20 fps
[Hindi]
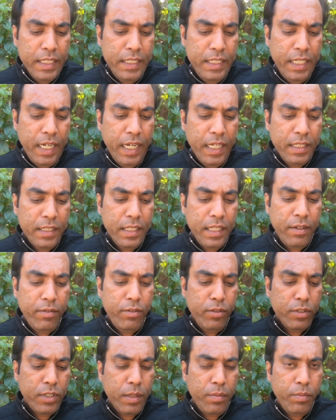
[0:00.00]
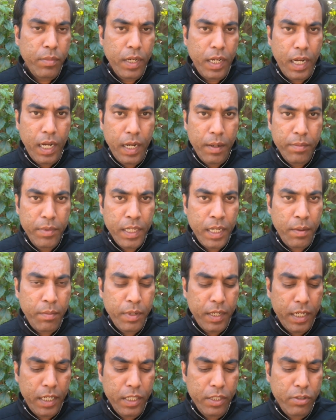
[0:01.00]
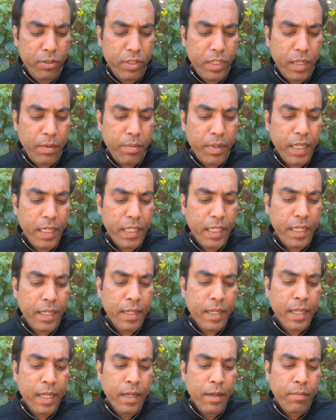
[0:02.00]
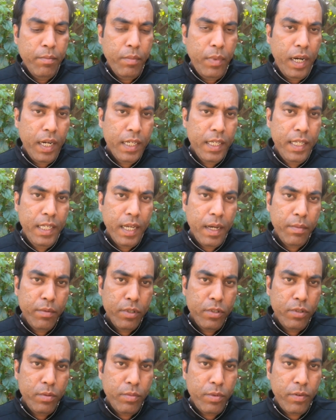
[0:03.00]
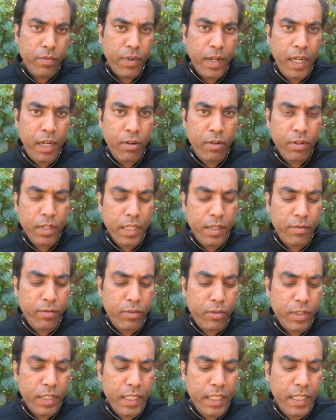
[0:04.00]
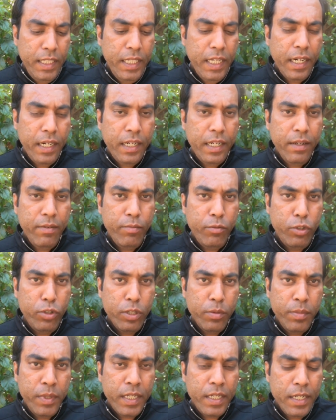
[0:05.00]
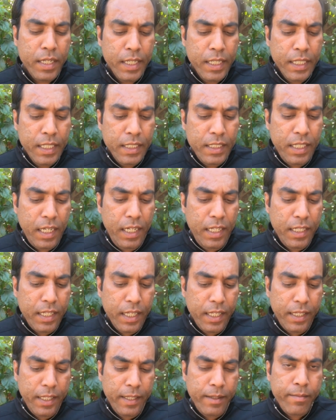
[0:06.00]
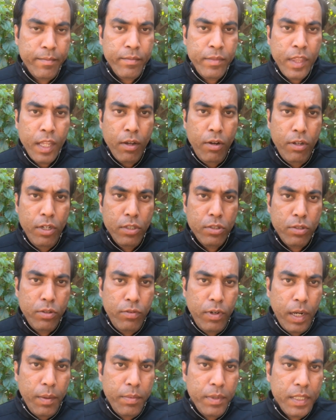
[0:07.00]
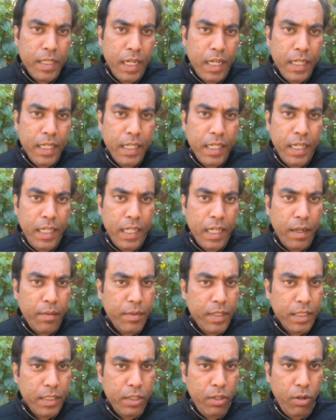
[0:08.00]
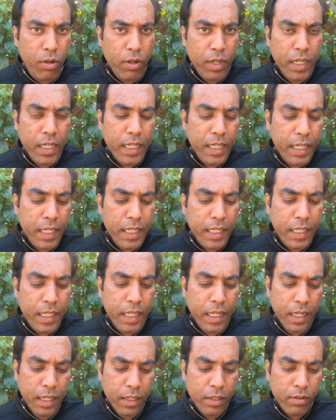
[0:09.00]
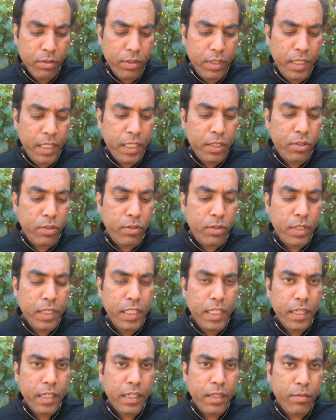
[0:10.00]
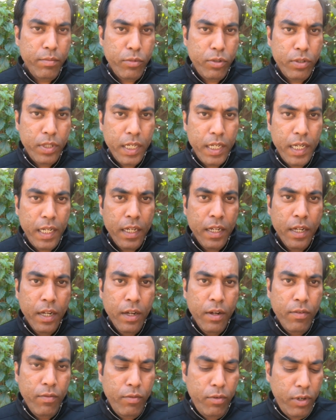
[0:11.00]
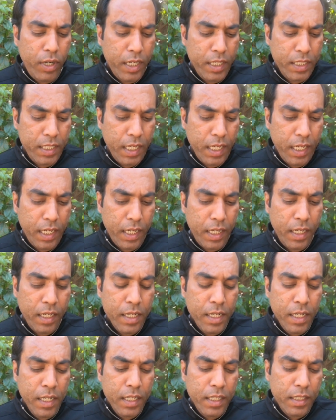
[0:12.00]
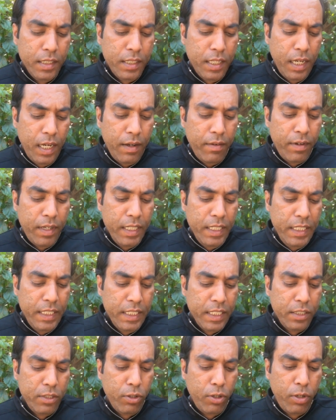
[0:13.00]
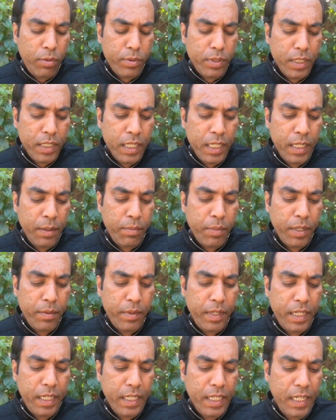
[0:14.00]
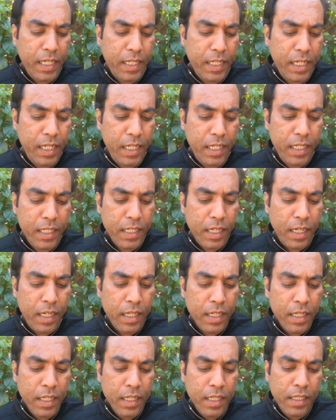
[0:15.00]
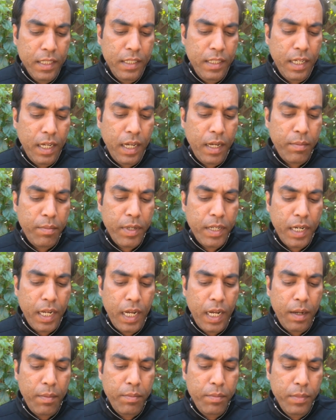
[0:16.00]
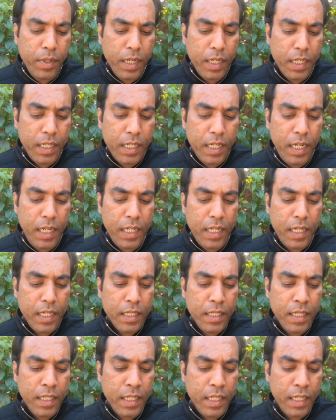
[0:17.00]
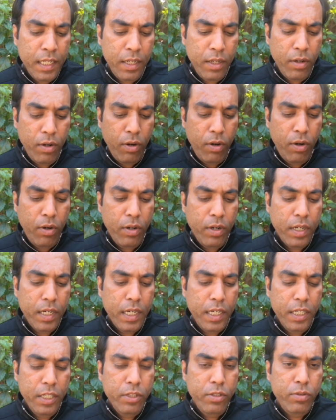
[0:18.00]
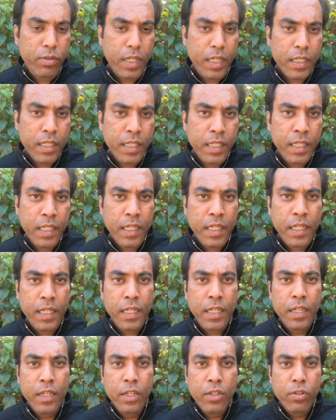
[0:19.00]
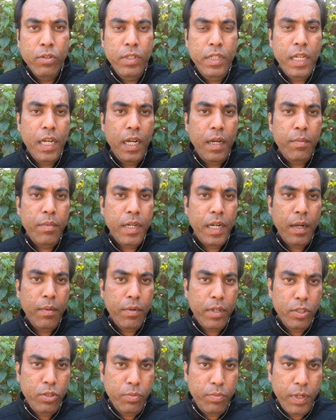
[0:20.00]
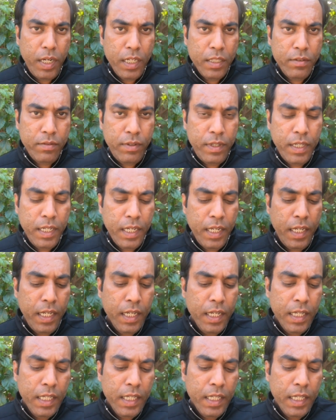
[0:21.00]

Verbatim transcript: चैट्स है वो सब आप यहाँ पर कंटिन्यू कर पाएंगे बाकी आपकी जो प्रोफाइल होगी वो डीएक्टिव मोड पर चली जाएगी और इसको वापस लाने के लिए आप जैसे लॉगिन करेंगे तो ये जो डीएक्टिव मोड है वो हट जाएगा इसके अलावा नीचे जो ऑप्शन है परमानेंटली डिलीट का यहाँ पर आप अगर क्लिक करते हैं और कंटिन्यू करते हैं तो यहाँ पर आपका जो पासवर्ड है